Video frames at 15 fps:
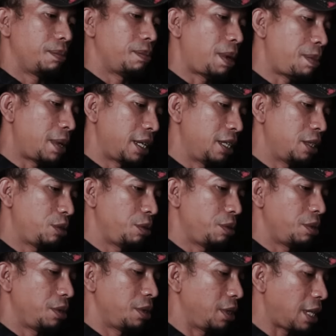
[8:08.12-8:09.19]
mamang
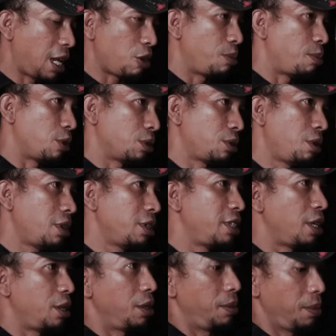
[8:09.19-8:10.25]
itu narok motor
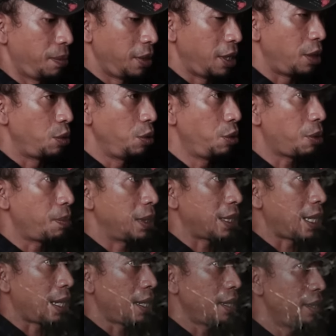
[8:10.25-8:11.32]
dia dia duduk
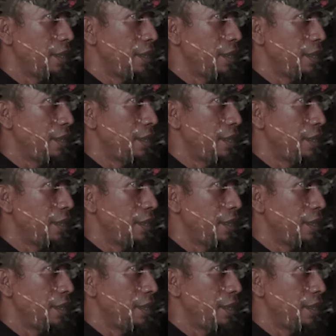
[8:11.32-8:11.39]
bentaran